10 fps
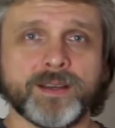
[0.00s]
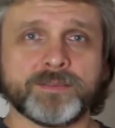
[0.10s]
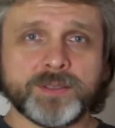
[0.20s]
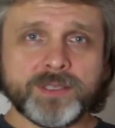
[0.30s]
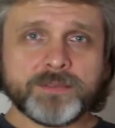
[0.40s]

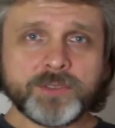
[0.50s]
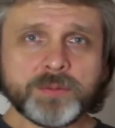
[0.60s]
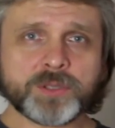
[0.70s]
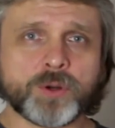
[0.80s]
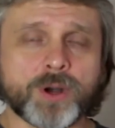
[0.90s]
Все дело в
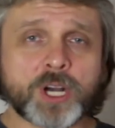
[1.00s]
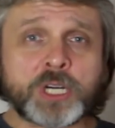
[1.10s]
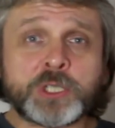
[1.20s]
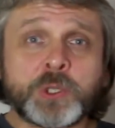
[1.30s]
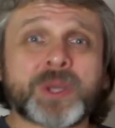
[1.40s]
том, что
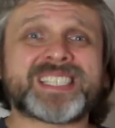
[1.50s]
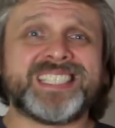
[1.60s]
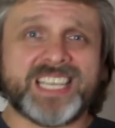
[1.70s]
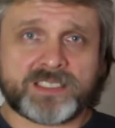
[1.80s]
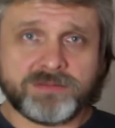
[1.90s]
кто
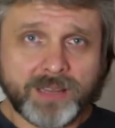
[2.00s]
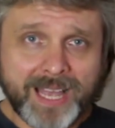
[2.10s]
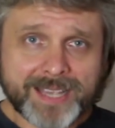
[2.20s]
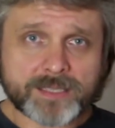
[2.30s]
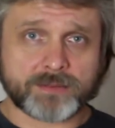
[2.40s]
здесь
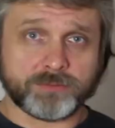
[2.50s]
власть,